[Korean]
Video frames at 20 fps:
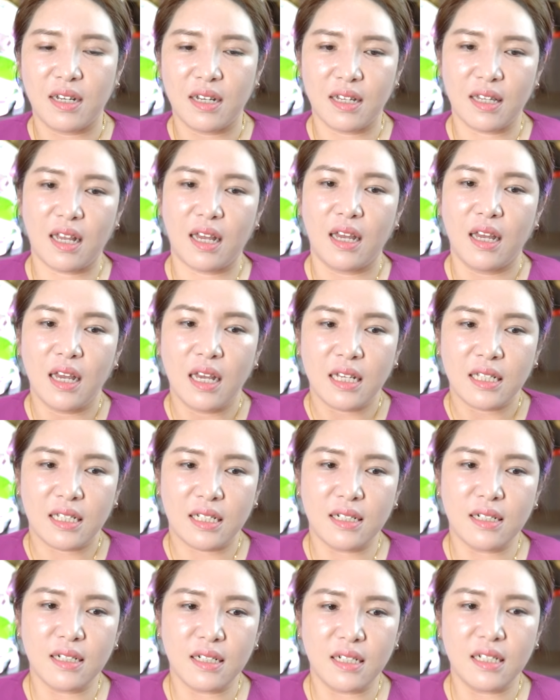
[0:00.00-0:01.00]
근데
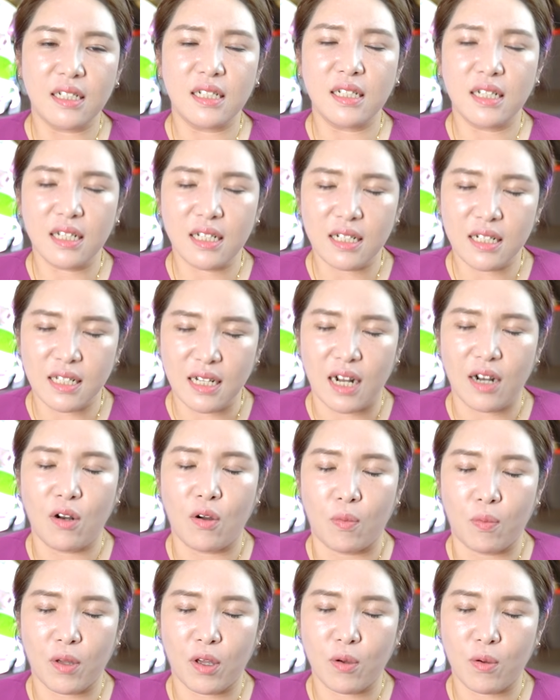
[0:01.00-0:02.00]
지금 그 시기를 잘
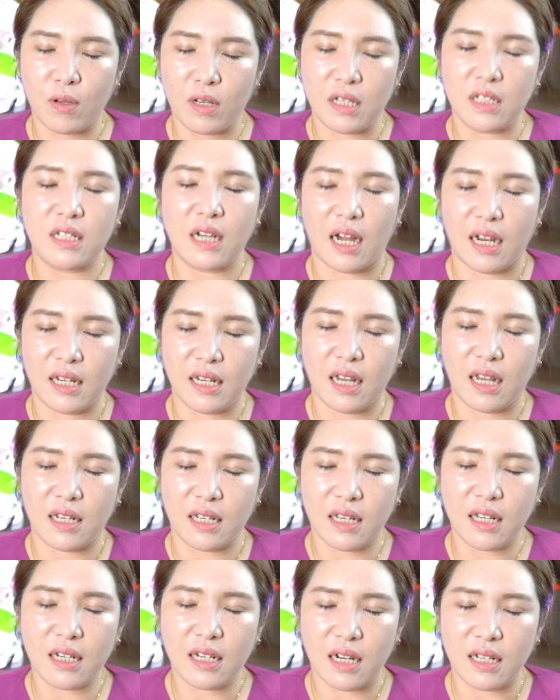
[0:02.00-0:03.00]
넘기고 이 자리에
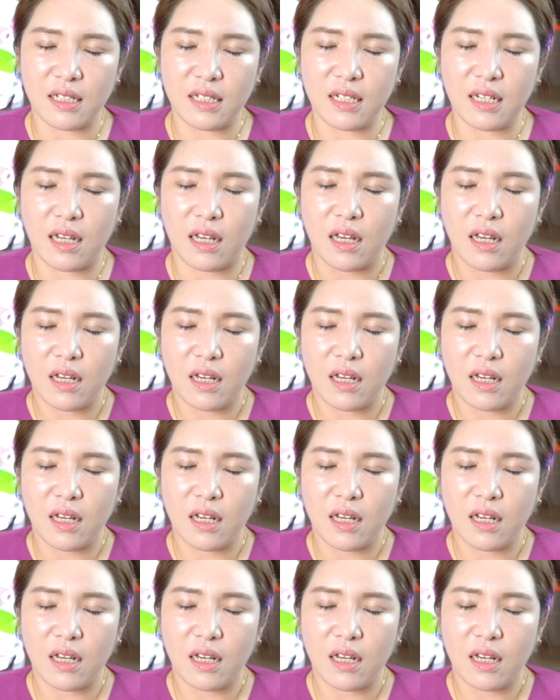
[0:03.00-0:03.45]
있기까지